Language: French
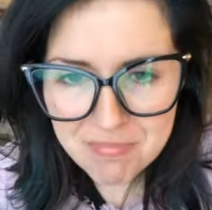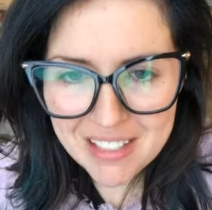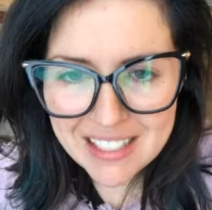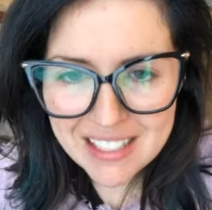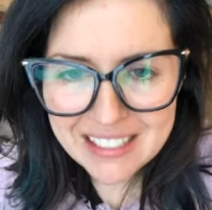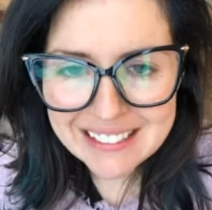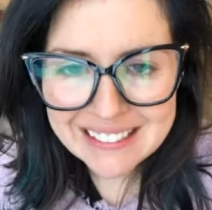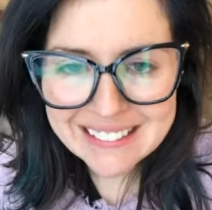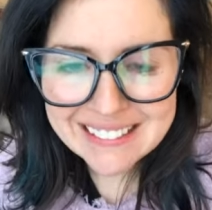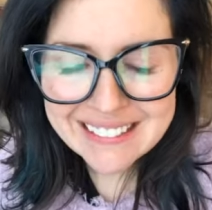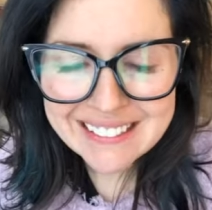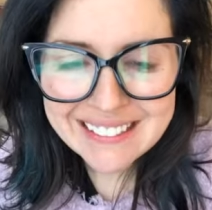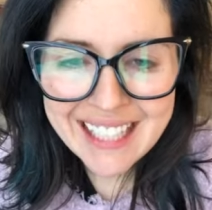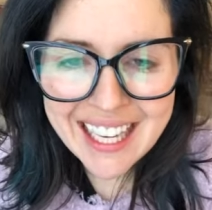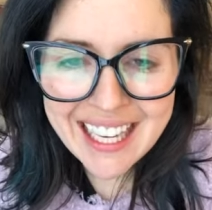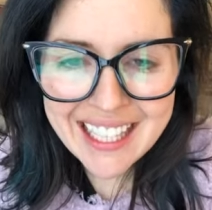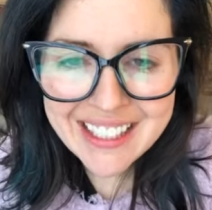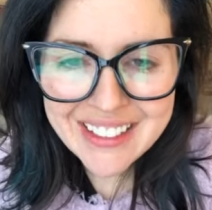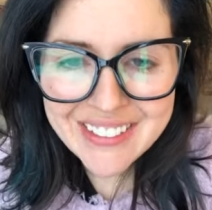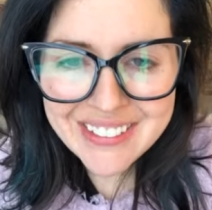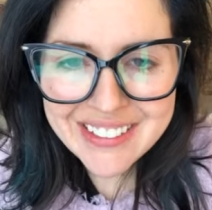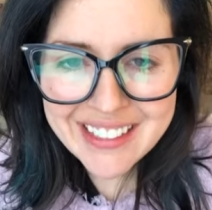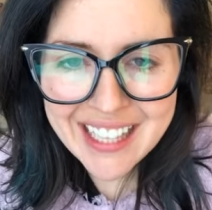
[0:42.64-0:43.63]

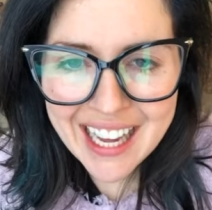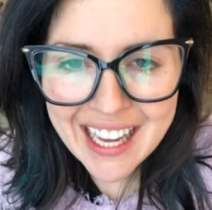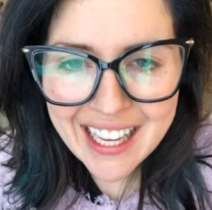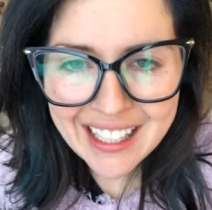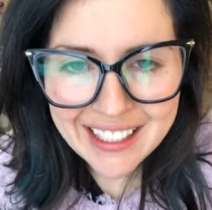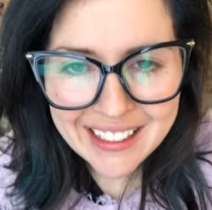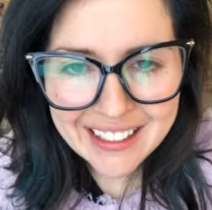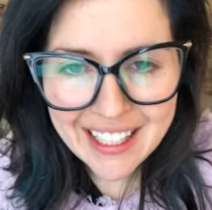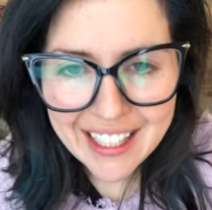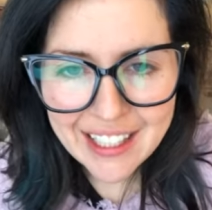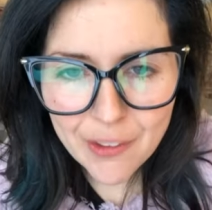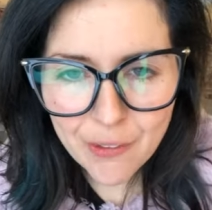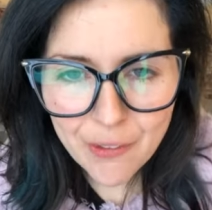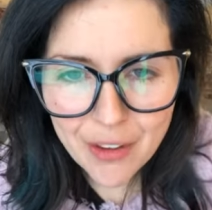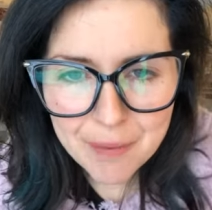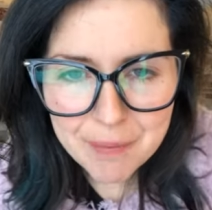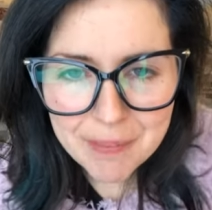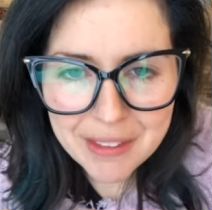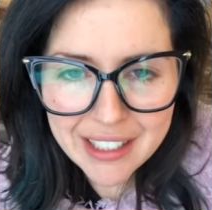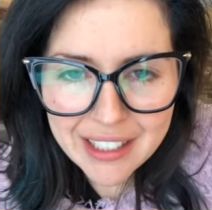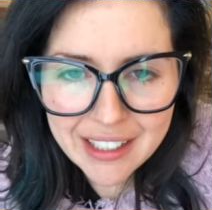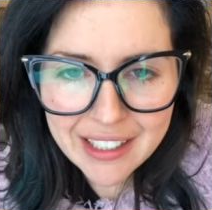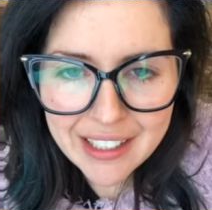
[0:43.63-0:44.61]
Salut gang, allô
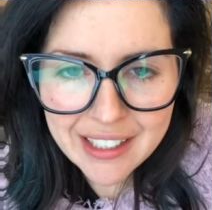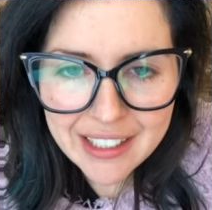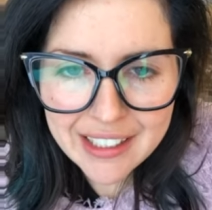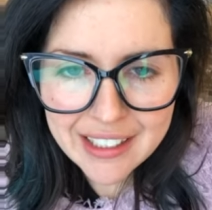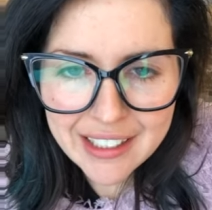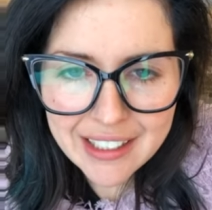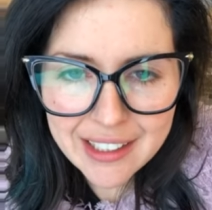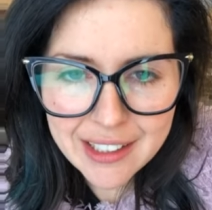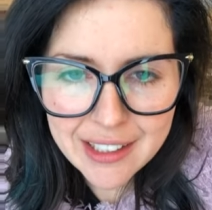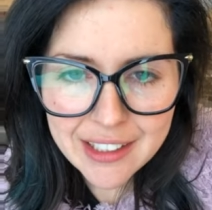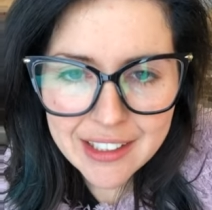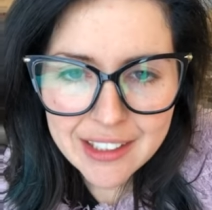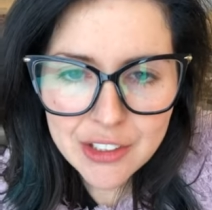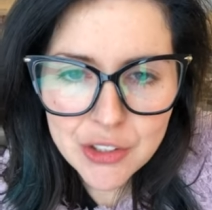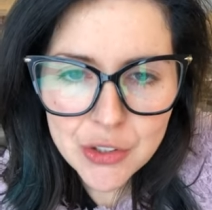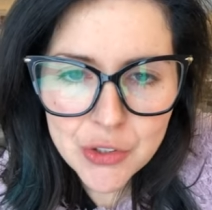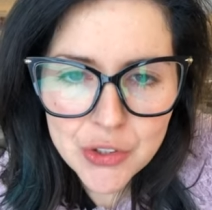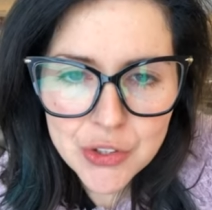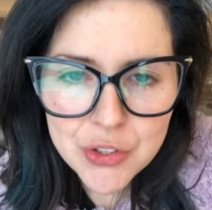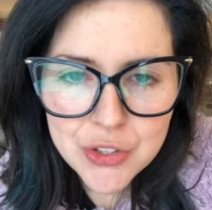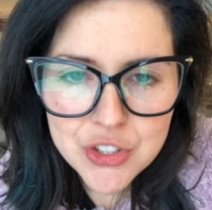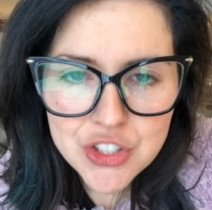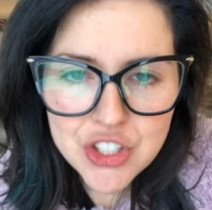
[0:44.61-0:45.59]
Amélie,
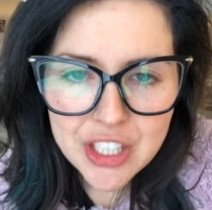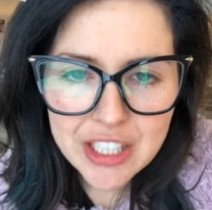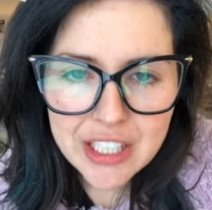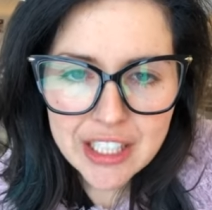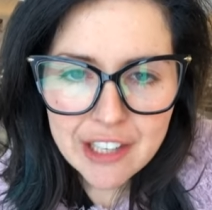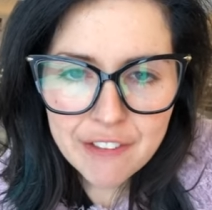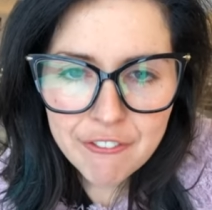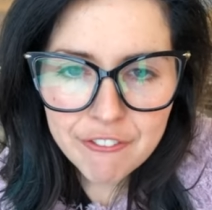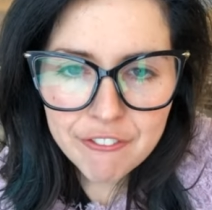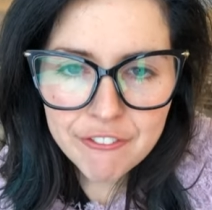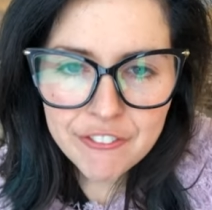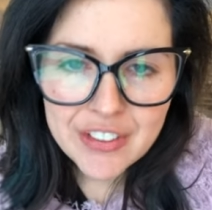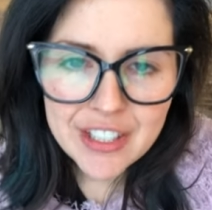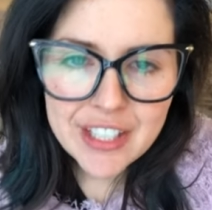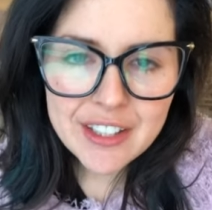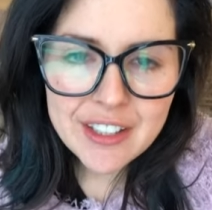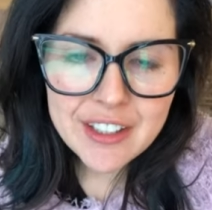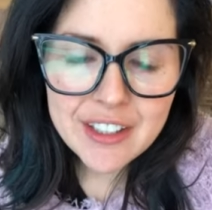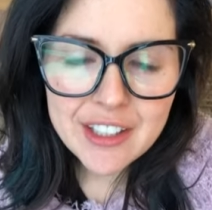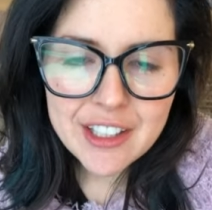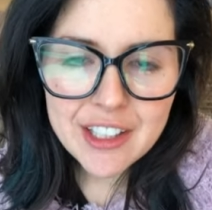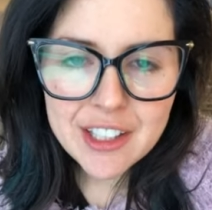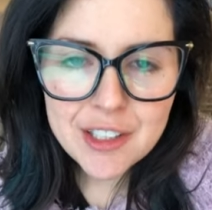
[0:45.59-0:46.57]
coucou
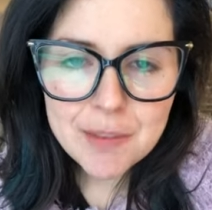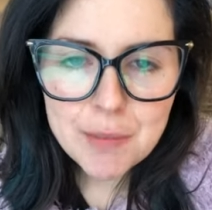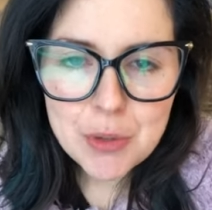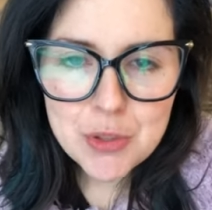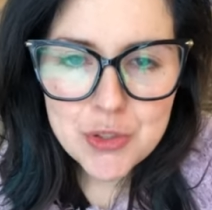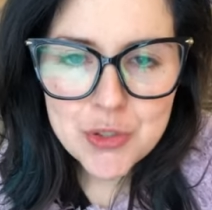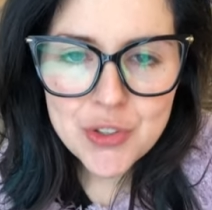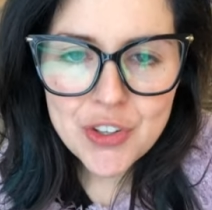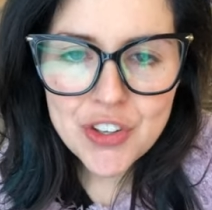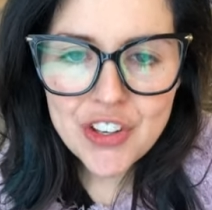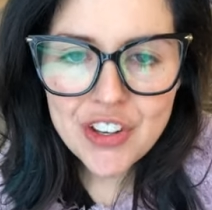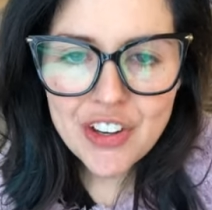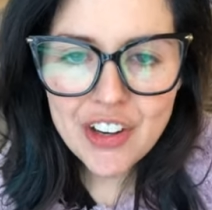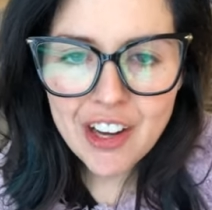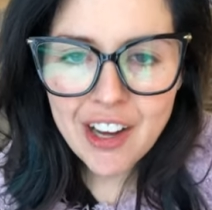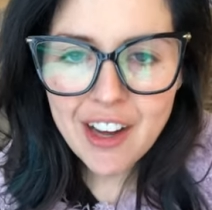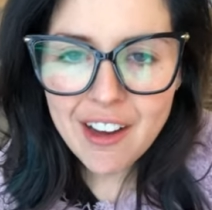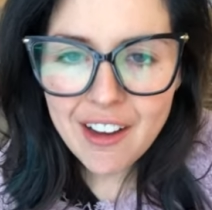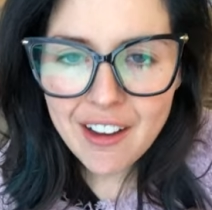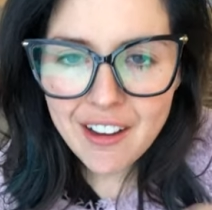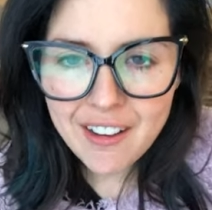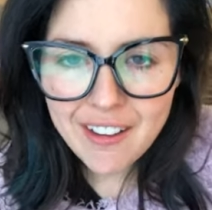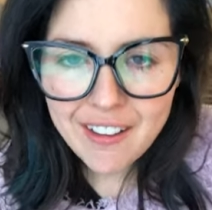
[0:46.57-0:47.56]
Jennifer, bonjour
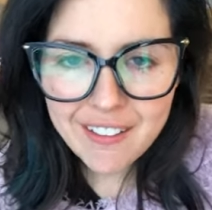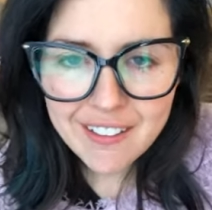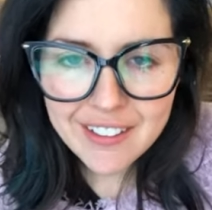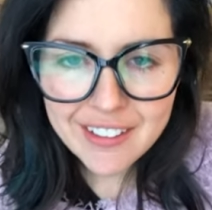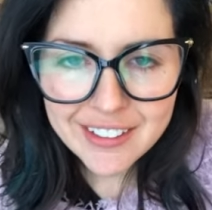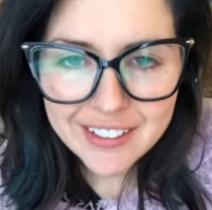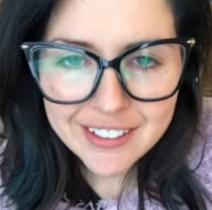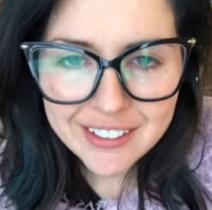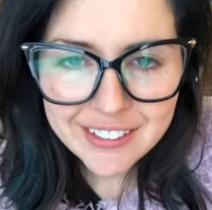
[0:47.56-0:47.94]
Aurore.